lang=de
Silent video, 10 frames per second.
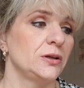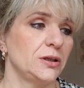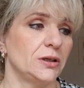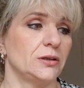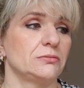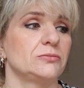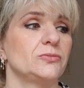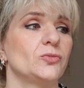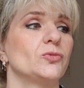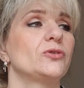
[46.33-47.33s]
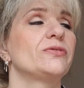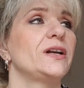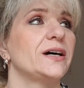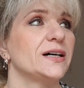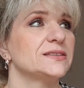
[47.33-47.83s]
Ja, und
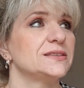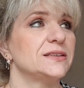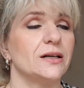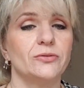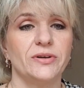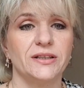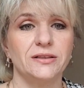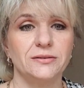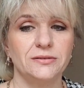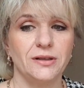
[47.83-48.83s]
weil der Arzt nicht auf hatte,